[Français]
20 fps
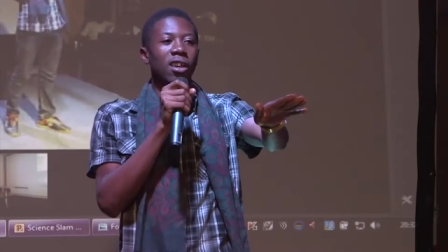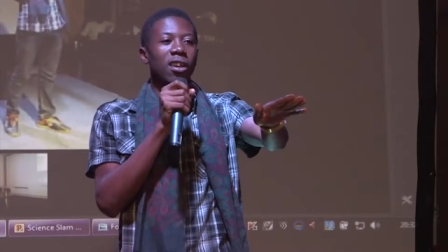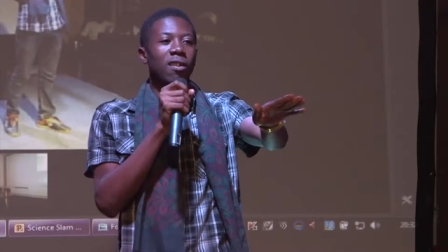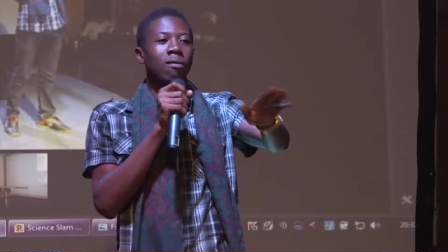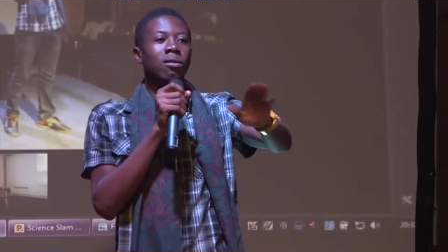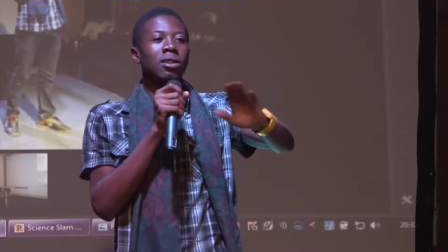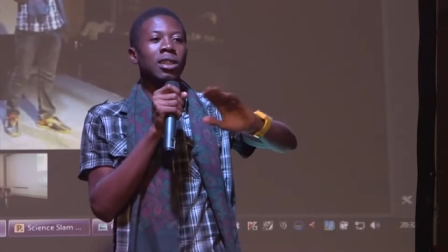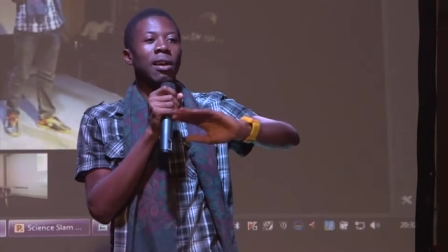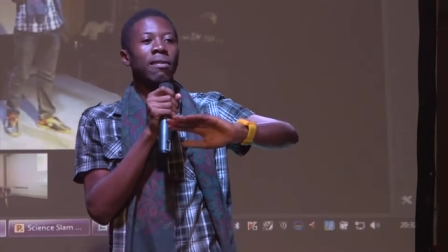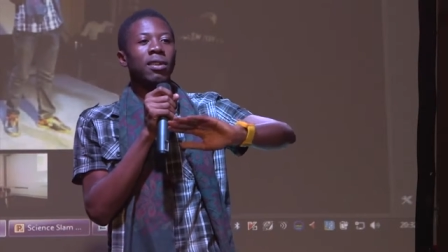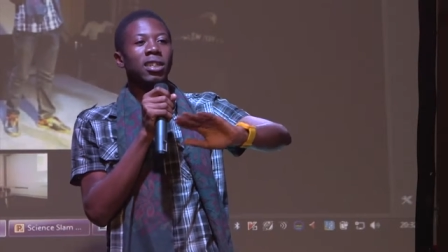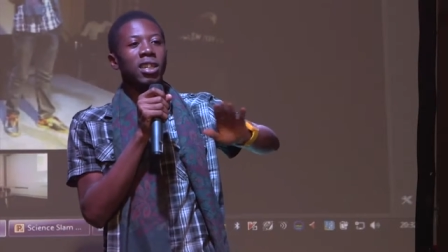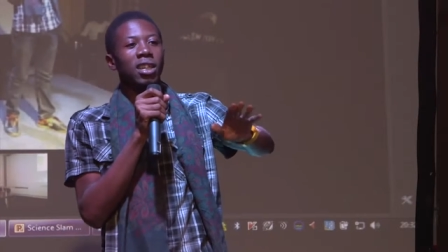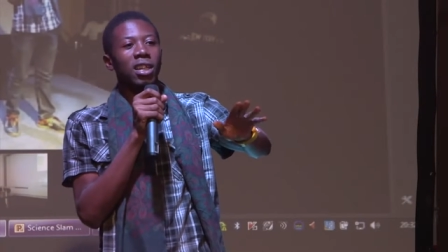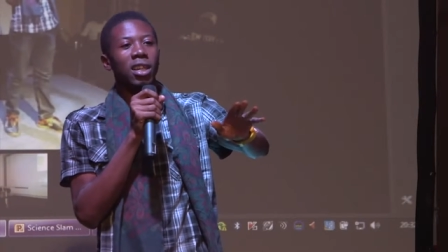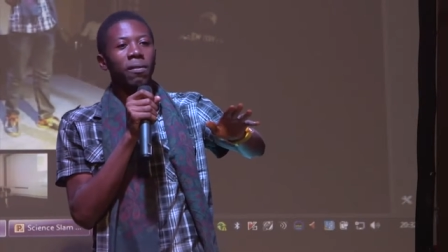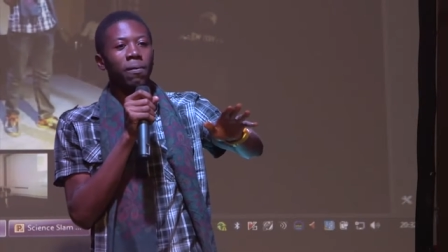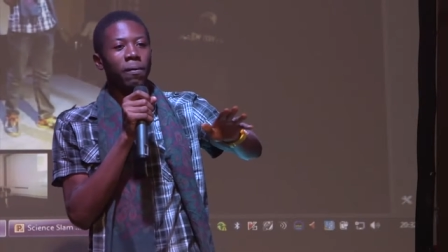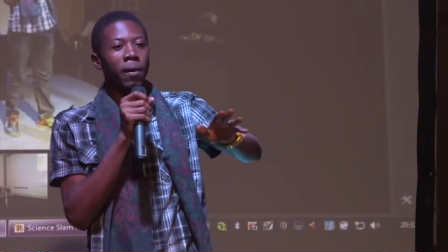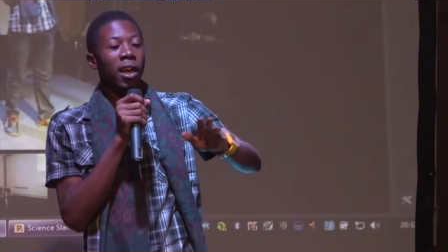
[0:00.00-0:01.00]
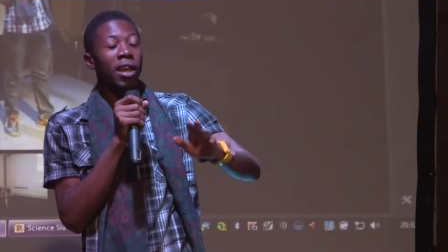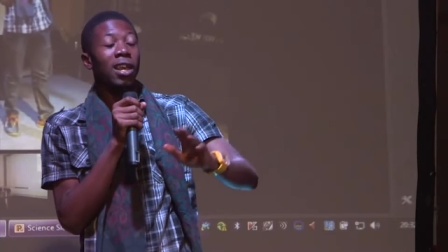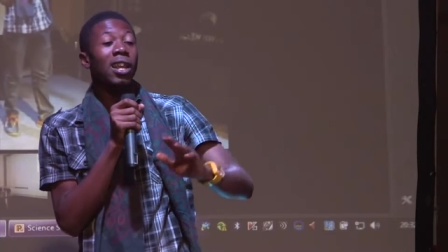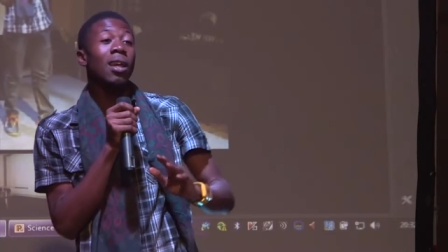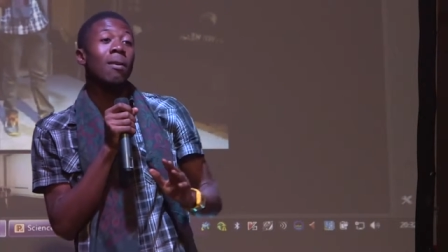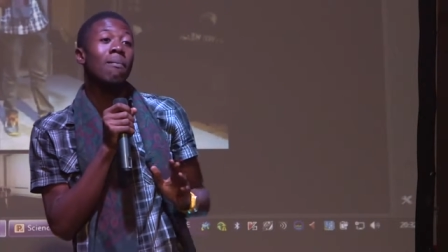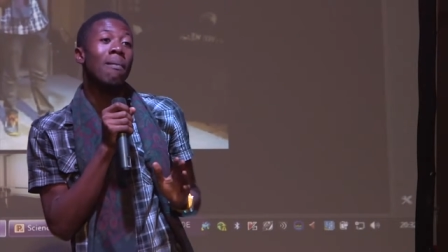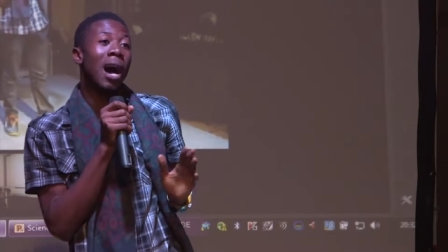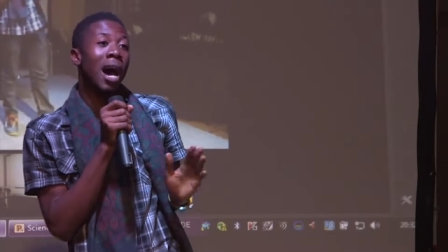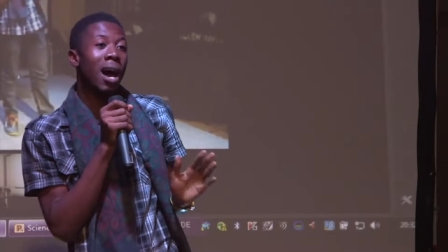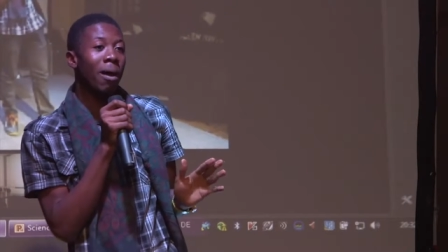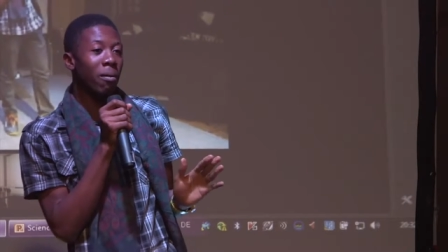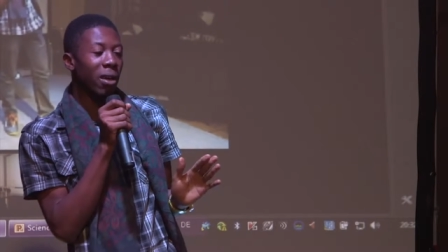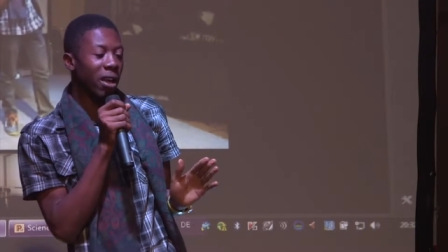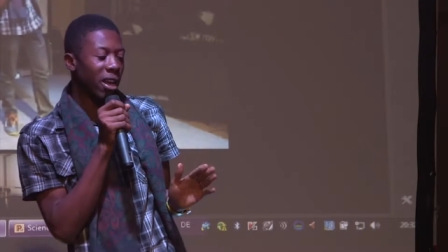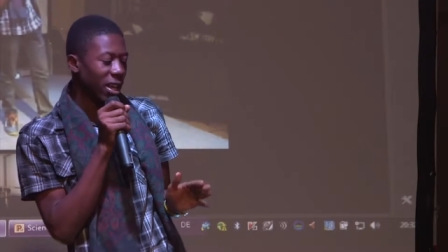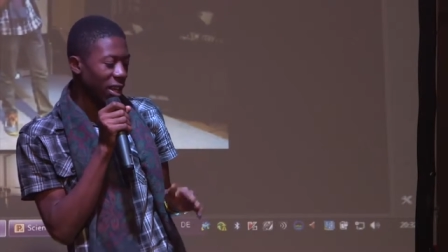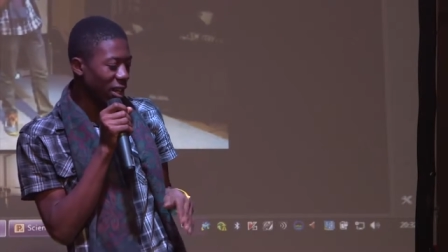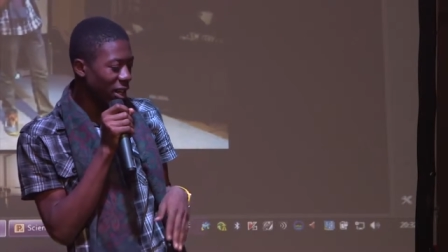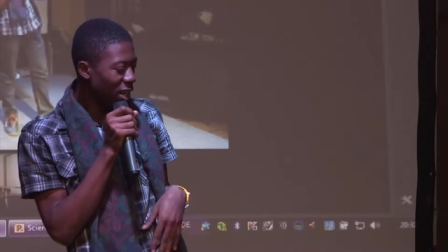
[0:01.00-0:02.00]
Vous savez ce qu'il fait Il est bas,
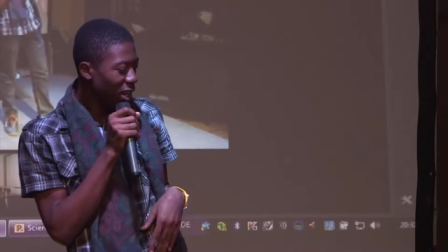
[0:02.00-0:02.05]
hein.